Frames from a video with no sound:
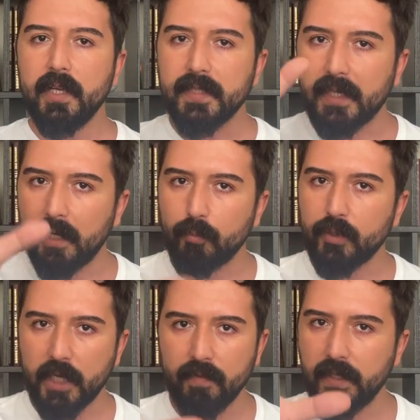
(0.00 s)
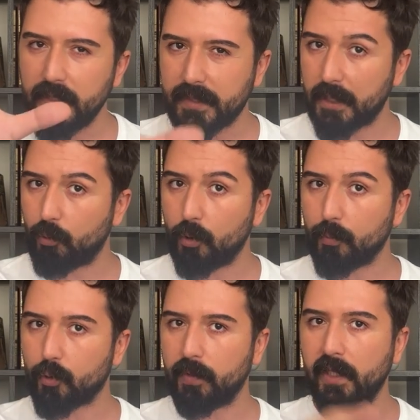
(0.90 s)
Sen bu sevgiyi hissediyor
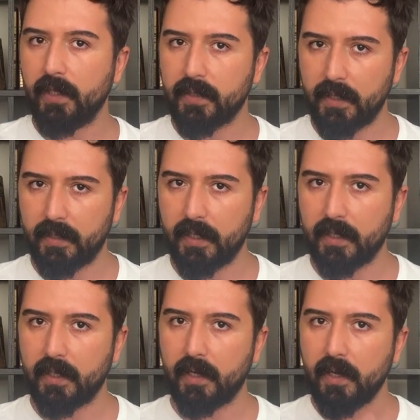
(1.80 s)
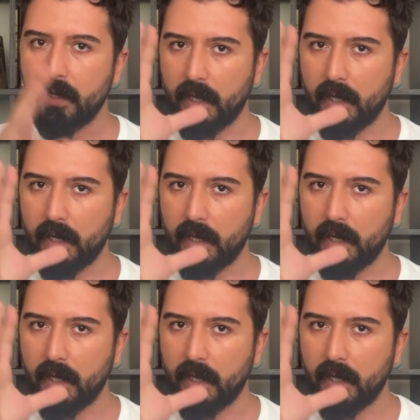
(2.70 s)
musun iliklerine kadar?